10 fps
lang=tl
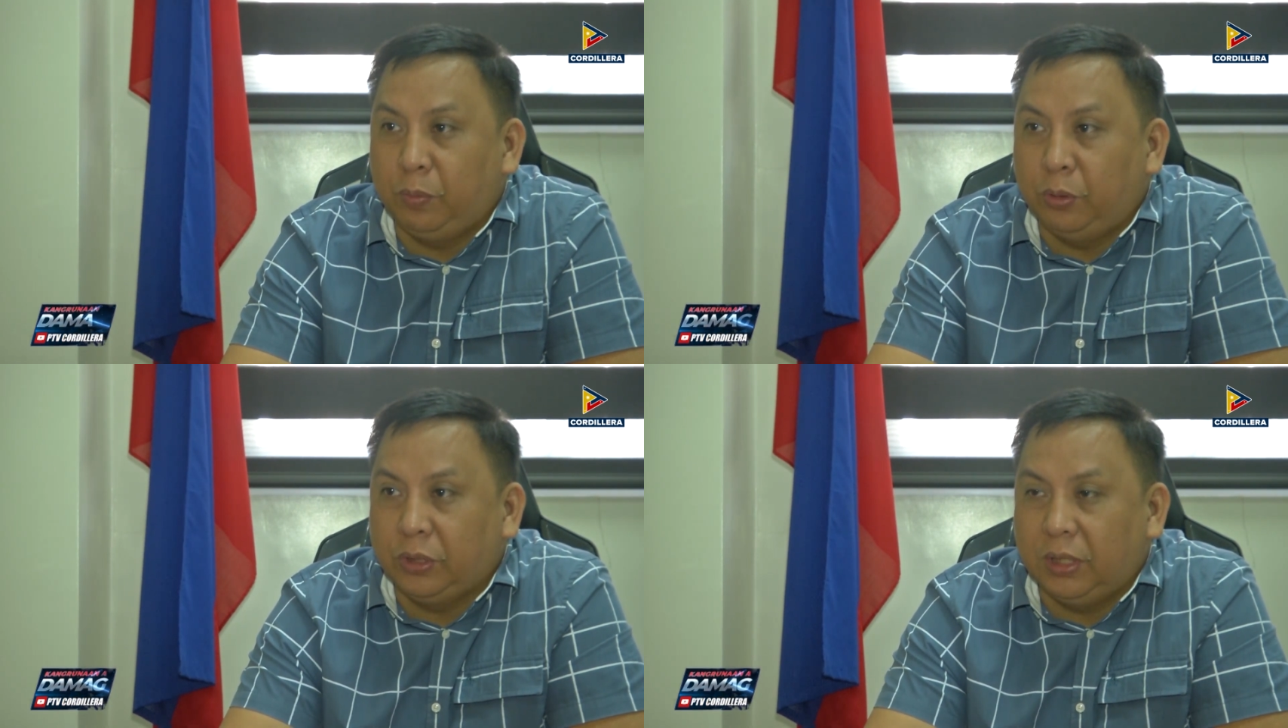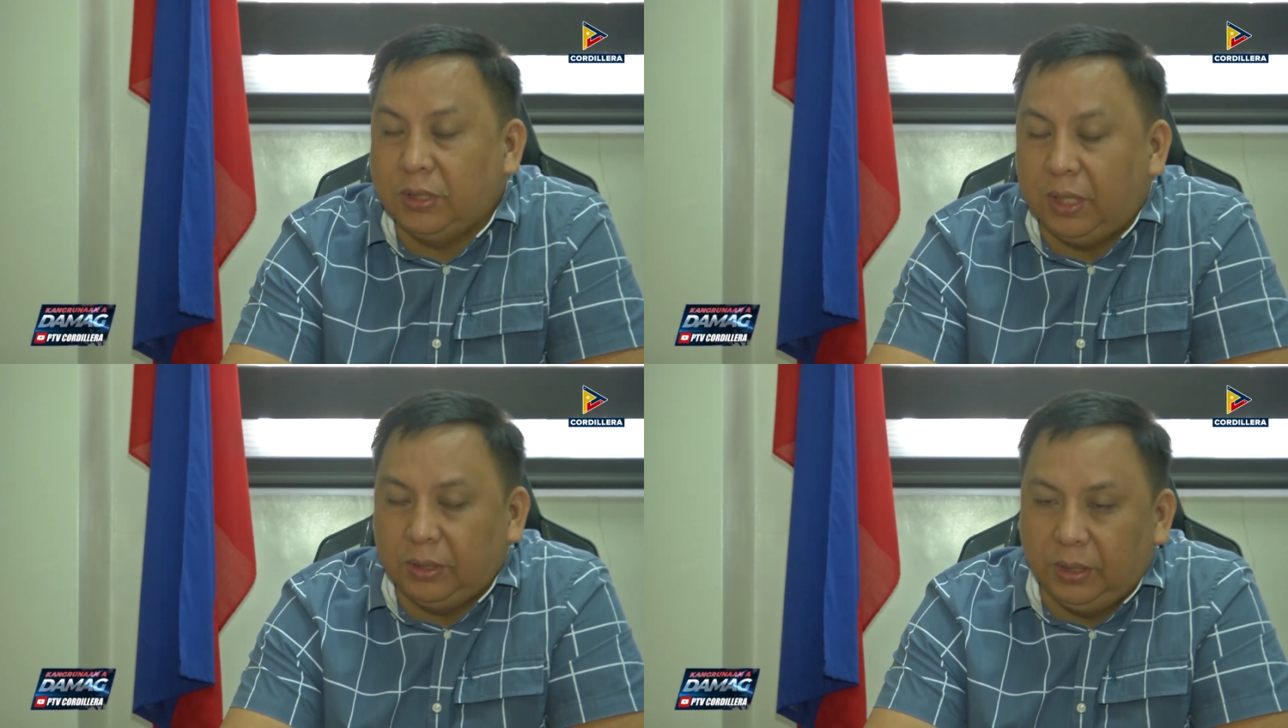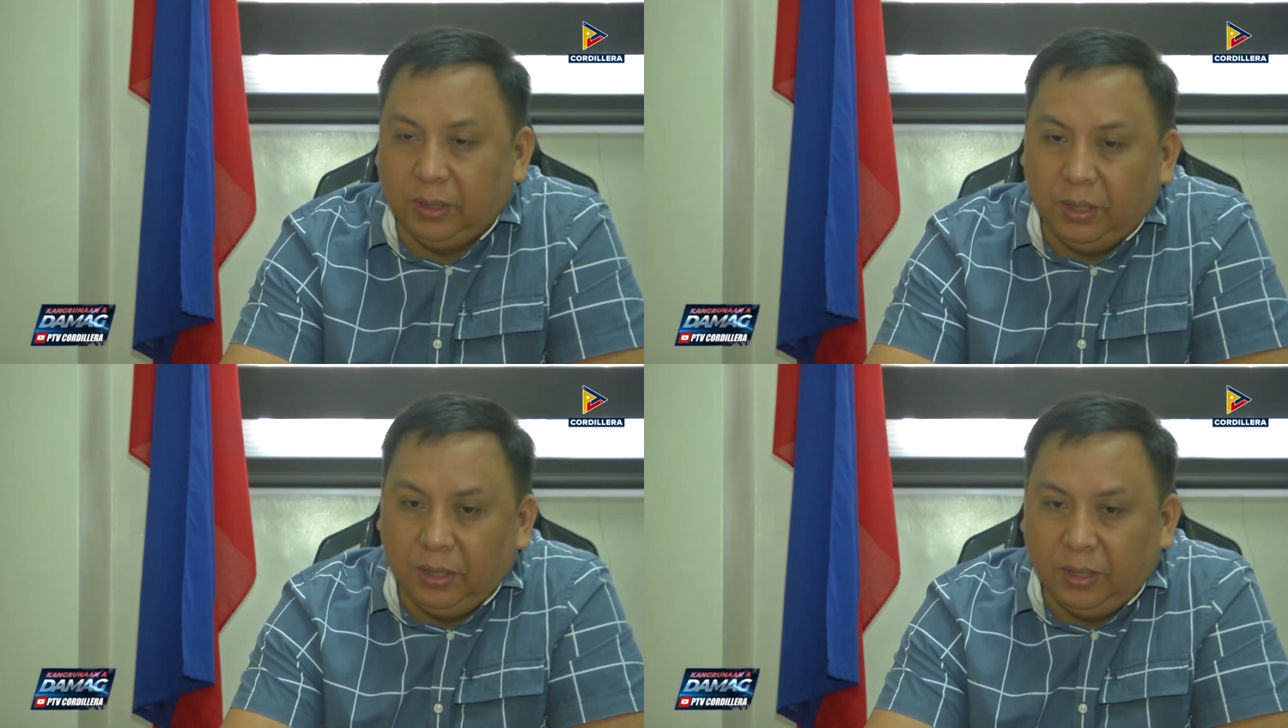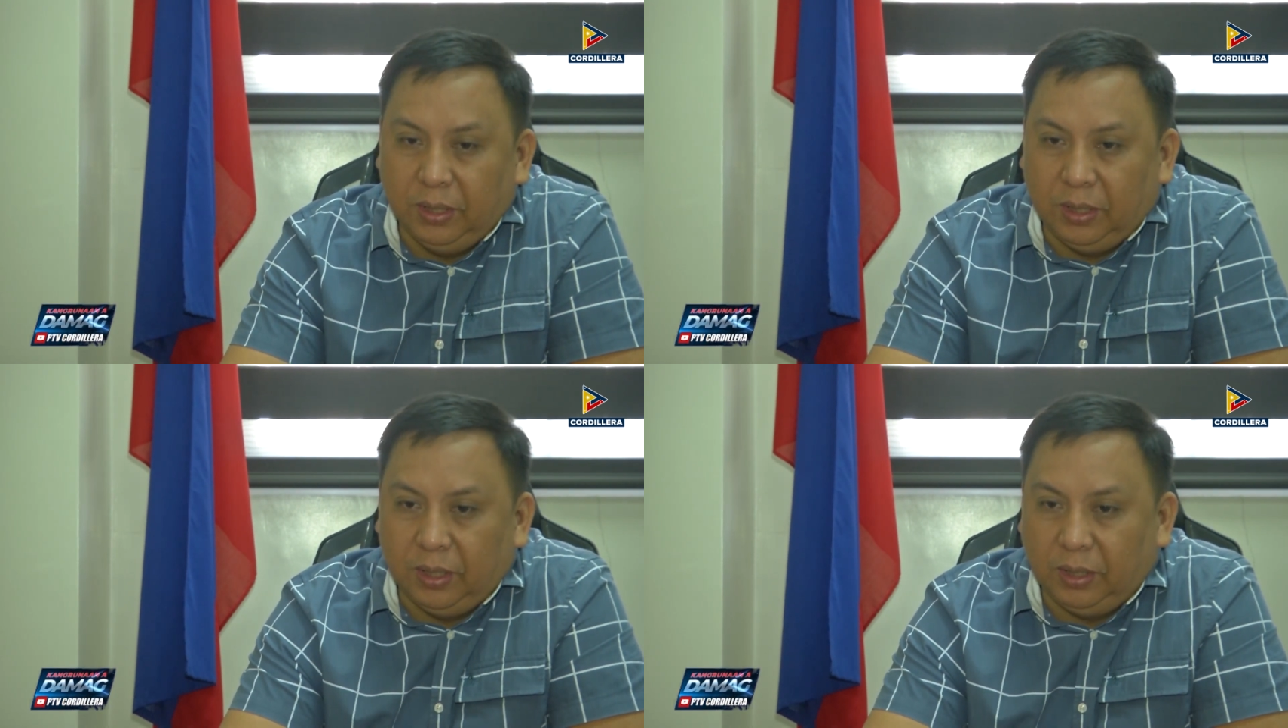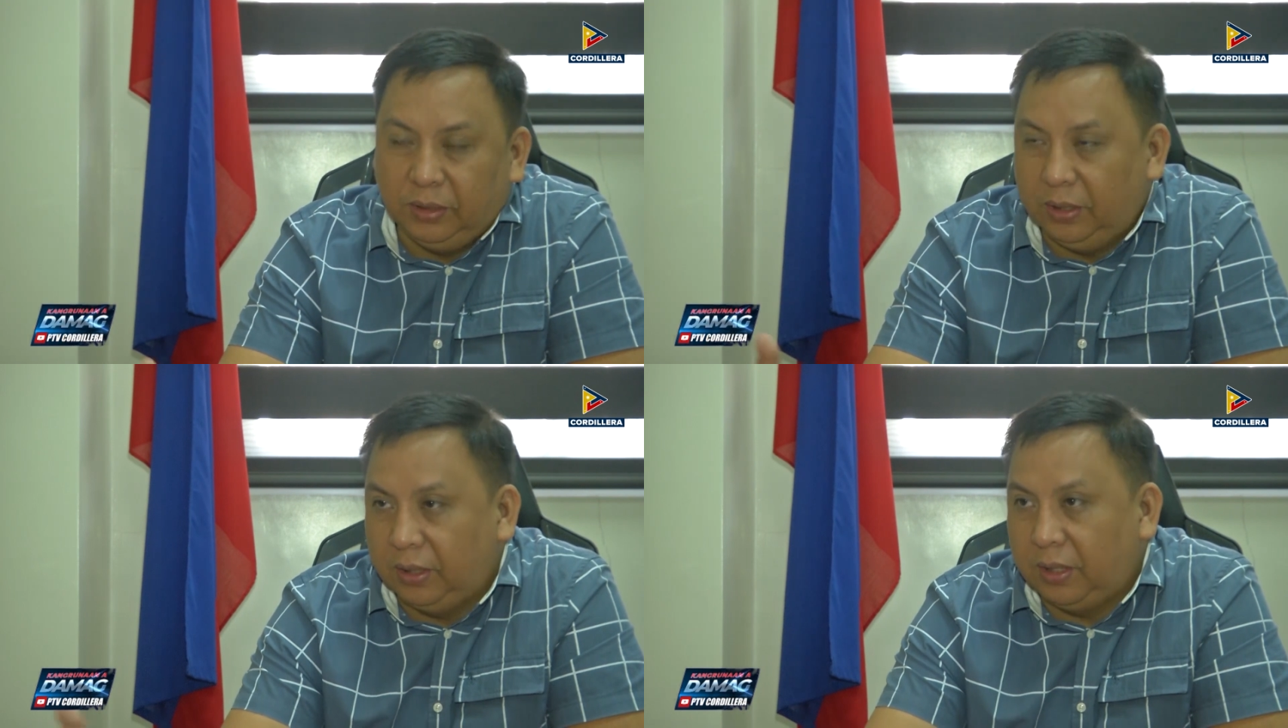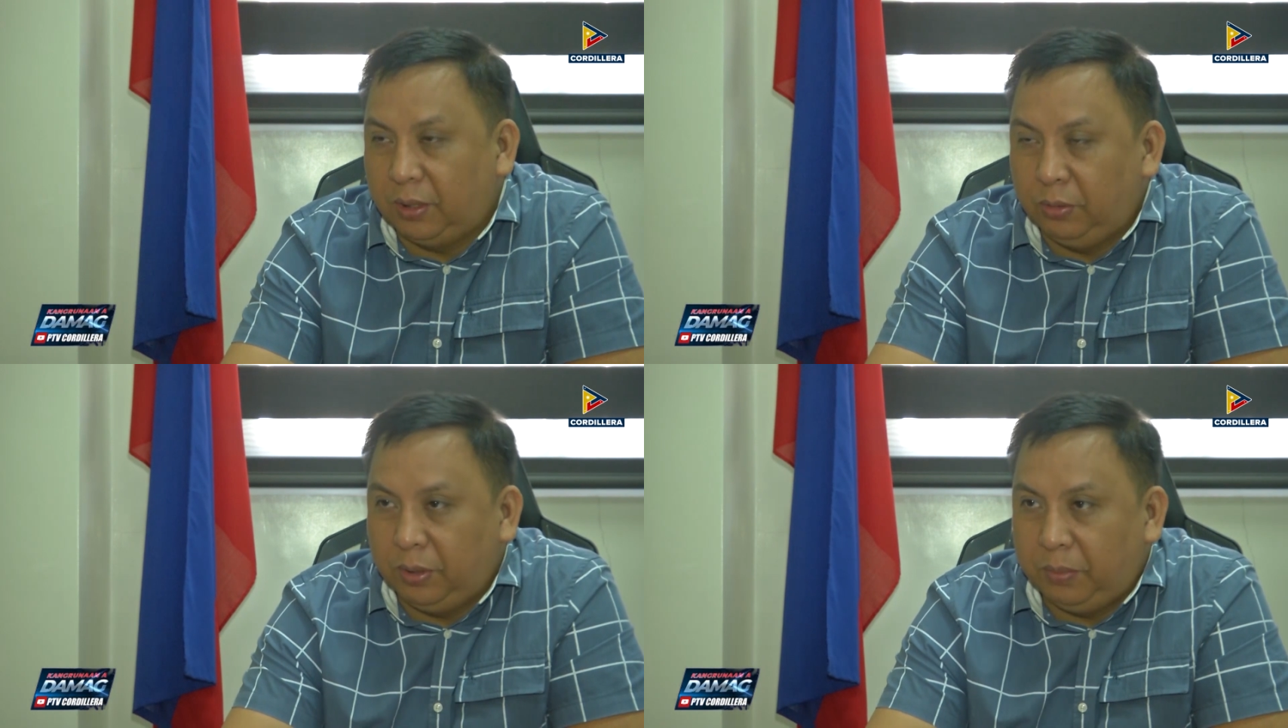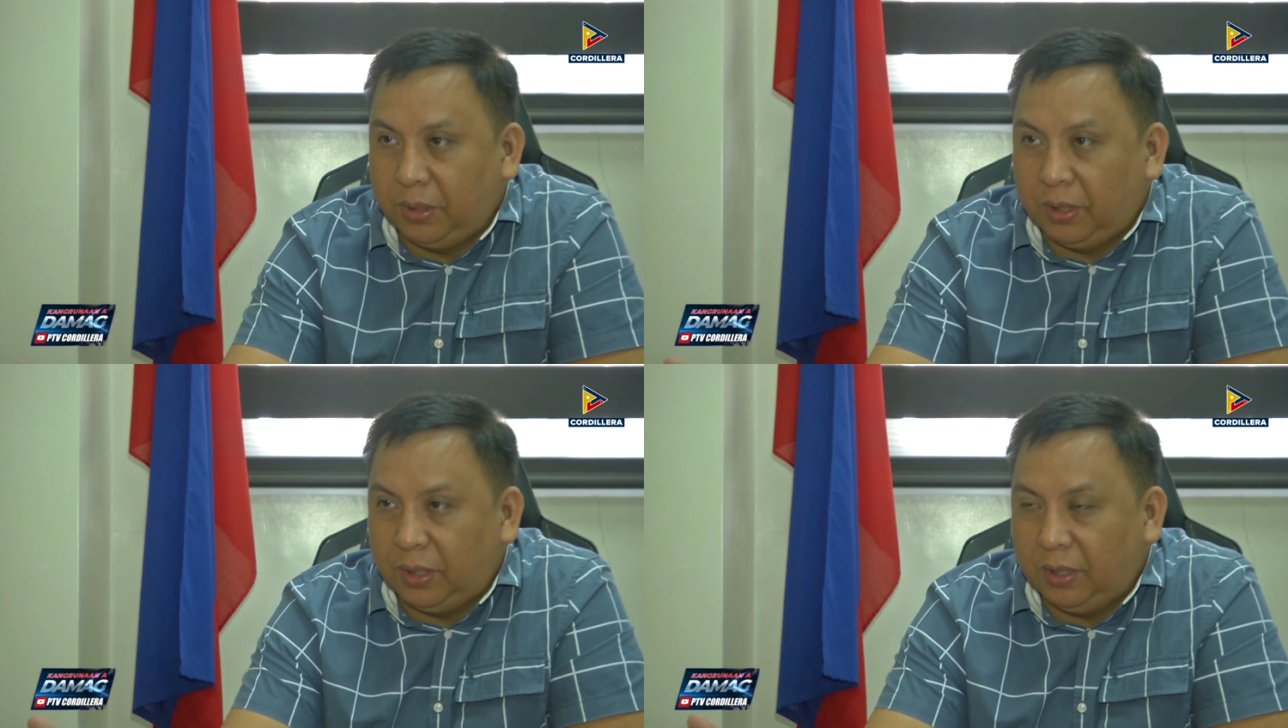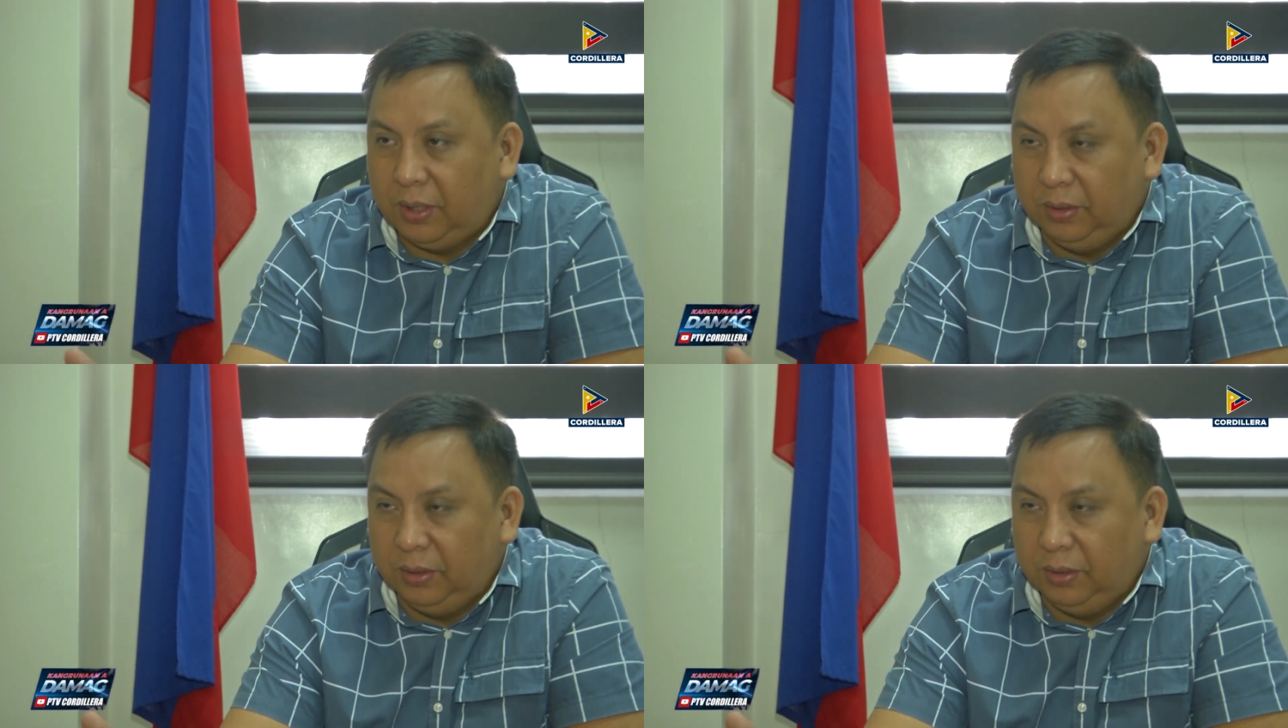proposals natin and then nagkaroon ng mga